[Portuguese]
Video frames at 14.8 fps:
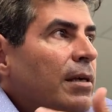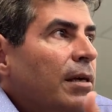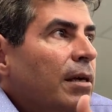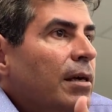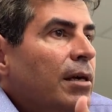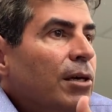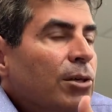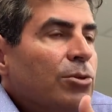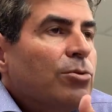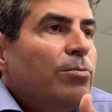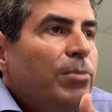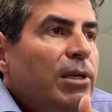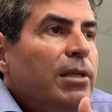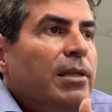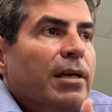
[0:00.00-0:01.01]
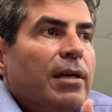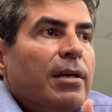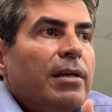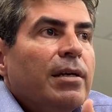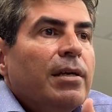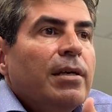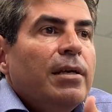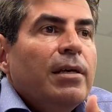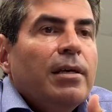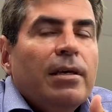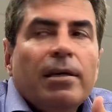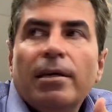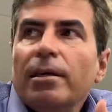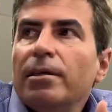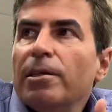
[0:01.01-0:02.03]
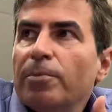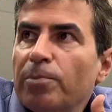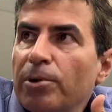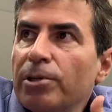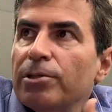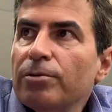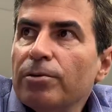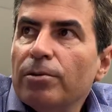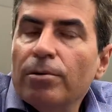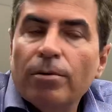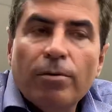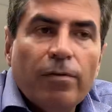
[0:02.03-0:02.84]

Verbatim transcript: é, resumida, uhum. e depois o,